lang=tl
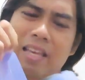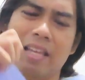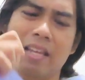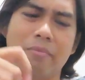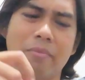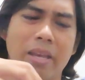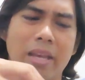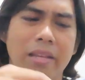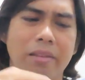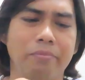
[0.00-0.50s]

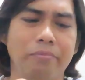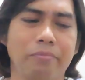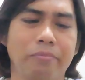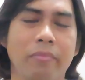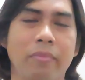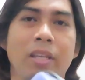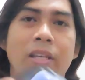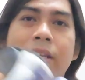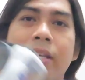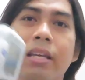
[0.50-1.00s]
ano yan?
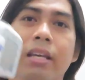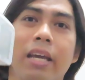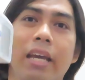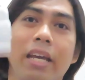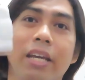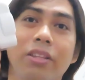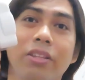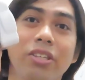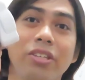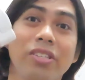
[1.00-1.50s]

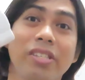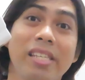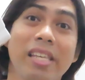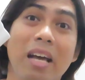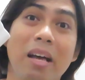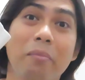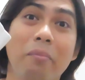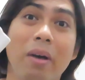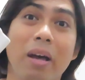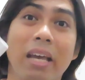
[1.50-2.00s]
Ito yung sa
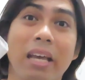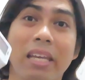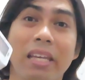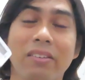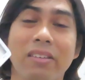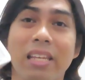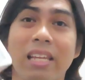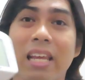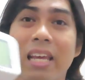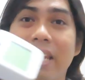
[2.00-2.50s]
kamay,
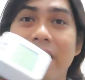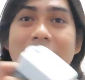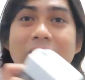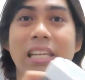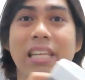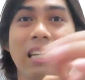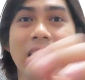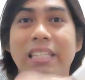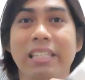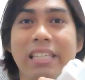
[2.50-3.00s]
yung
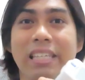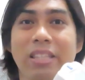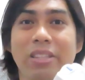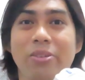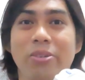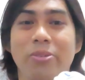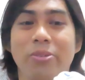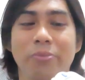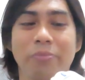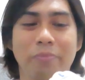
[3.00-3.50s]
nilalagay lang
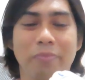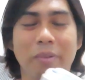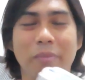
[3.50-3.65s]
dito.